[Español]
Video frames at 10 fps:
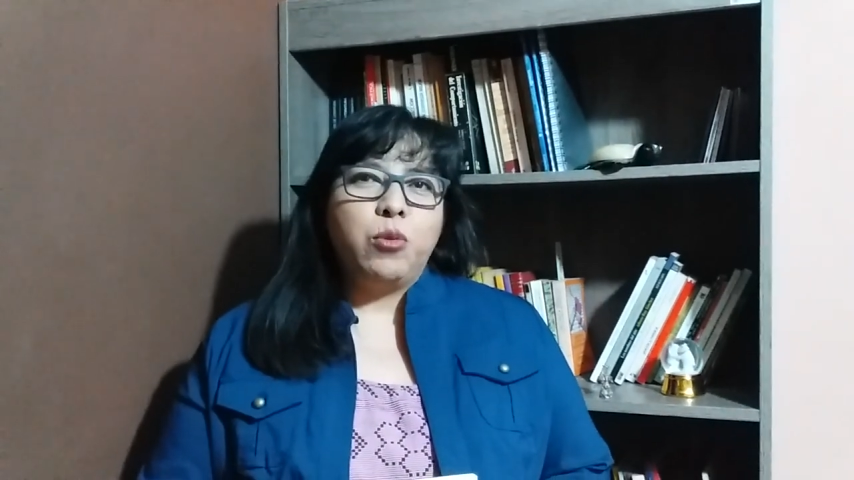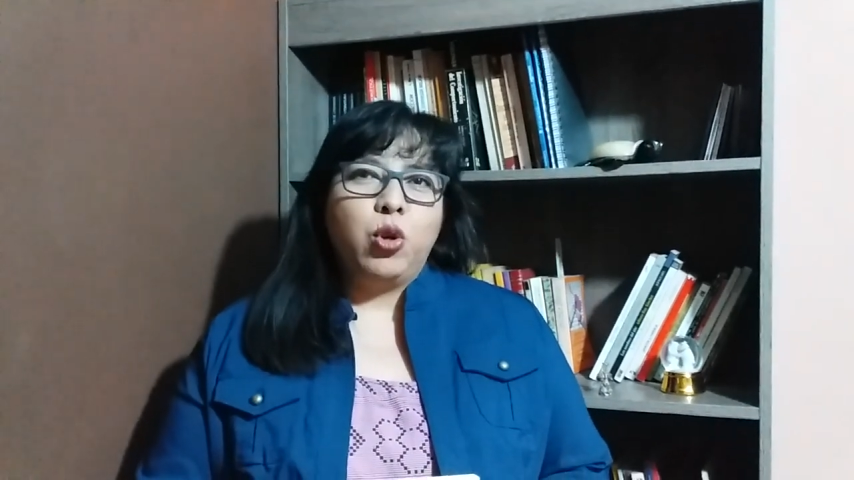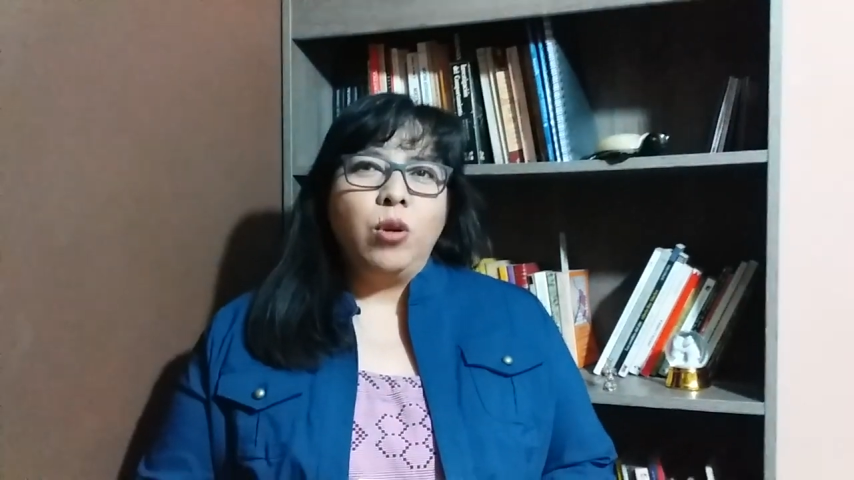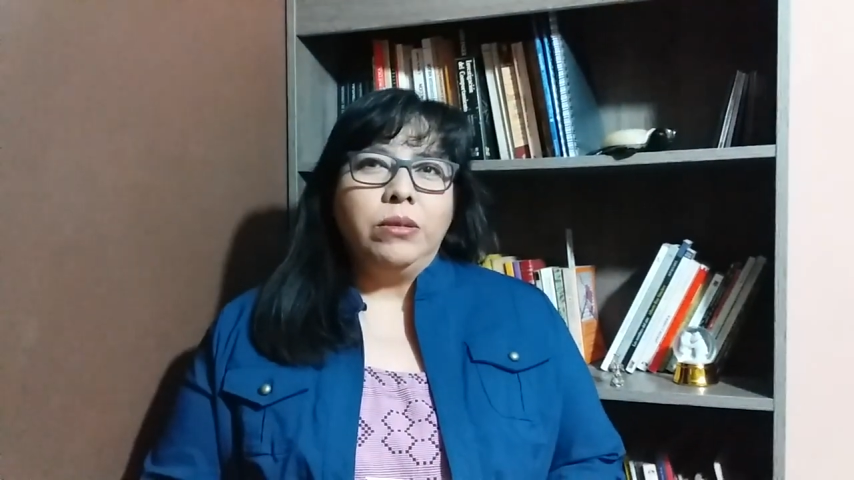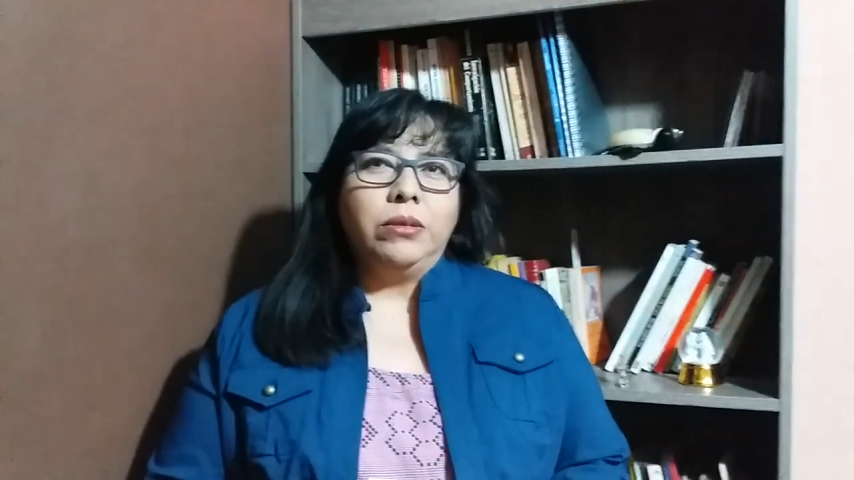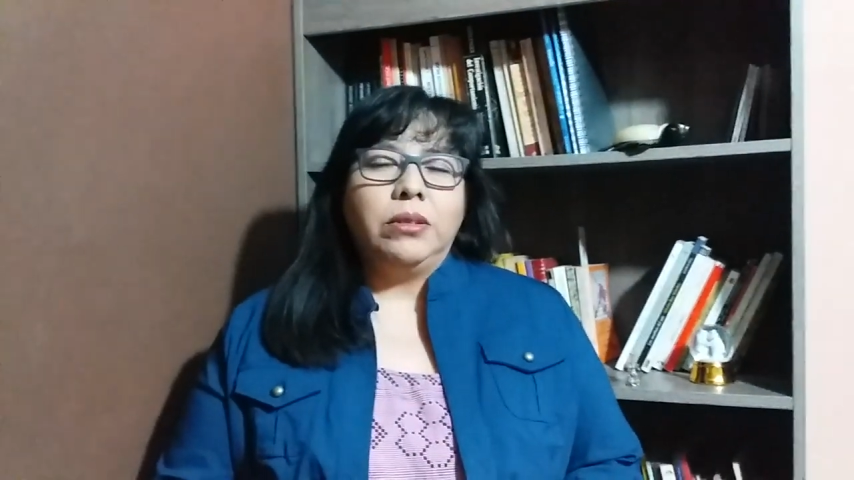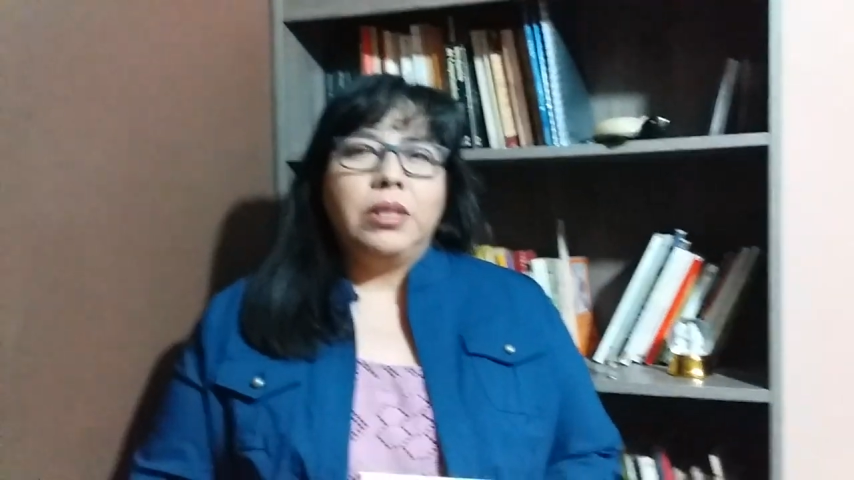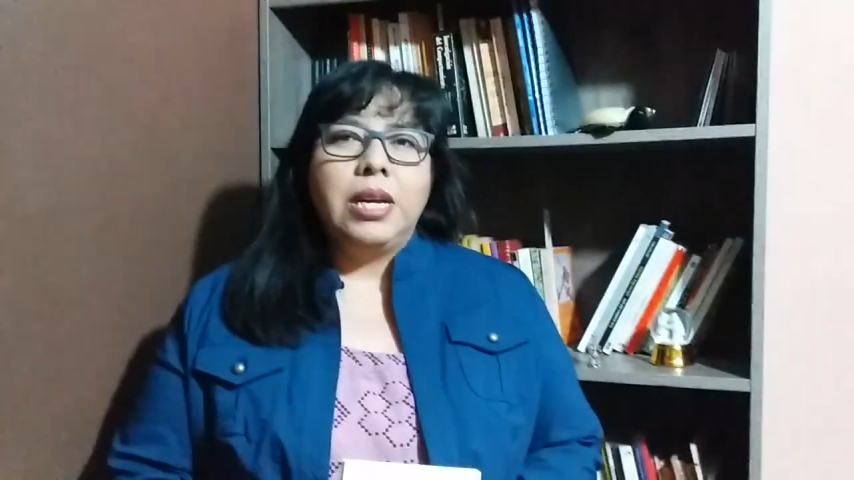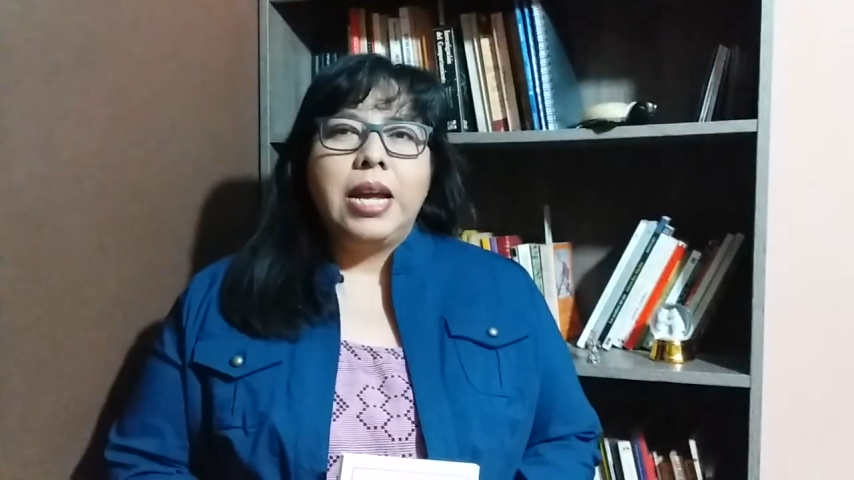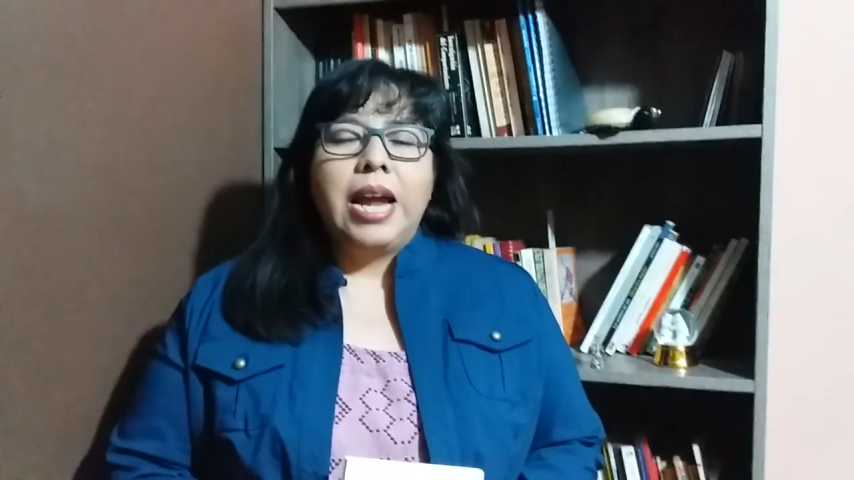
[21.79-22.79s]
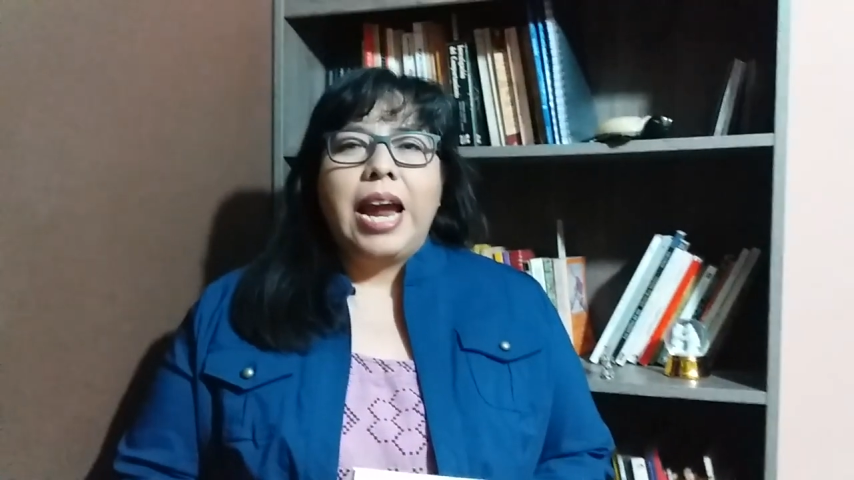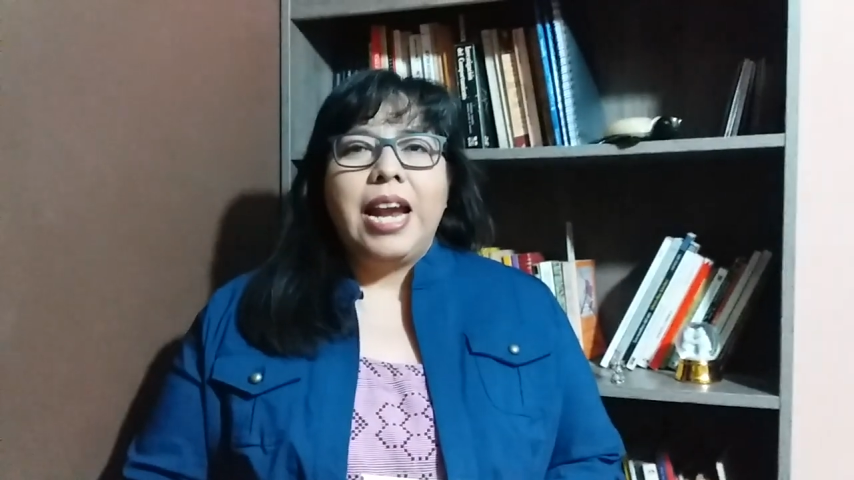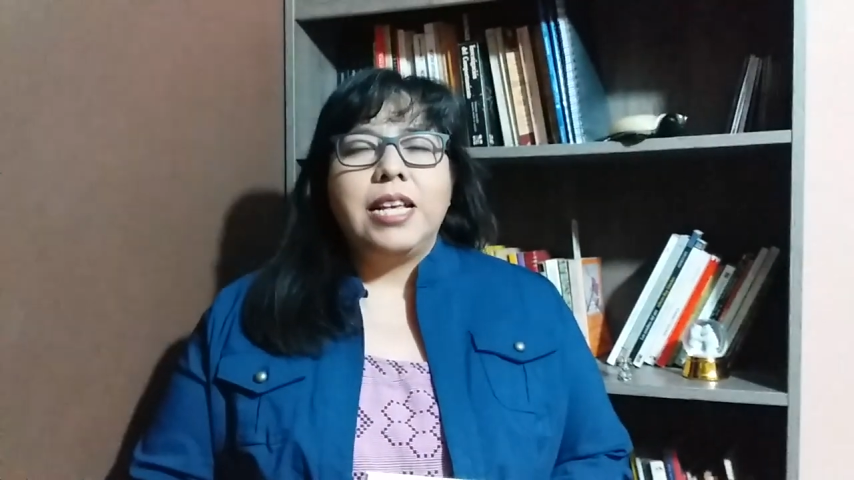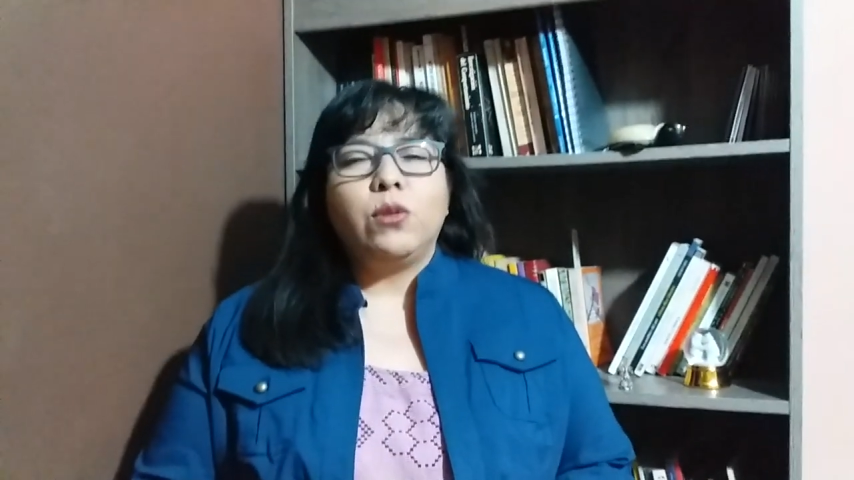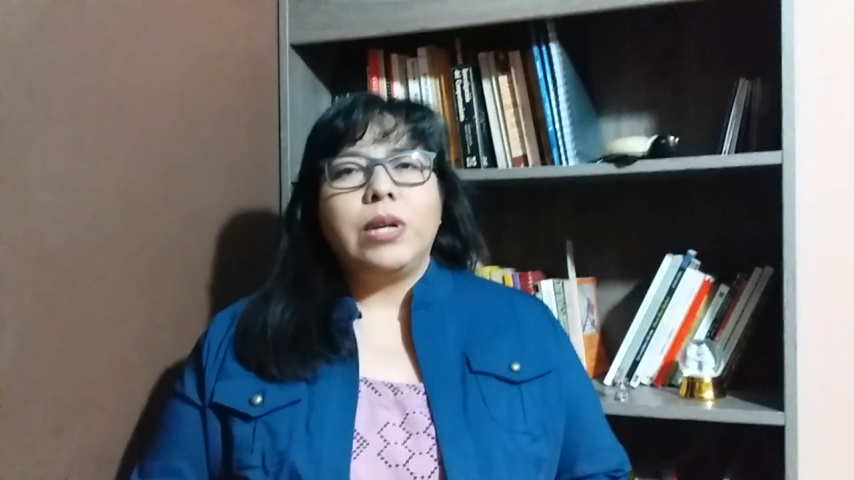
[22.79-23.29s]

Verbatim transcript: Muro? Él es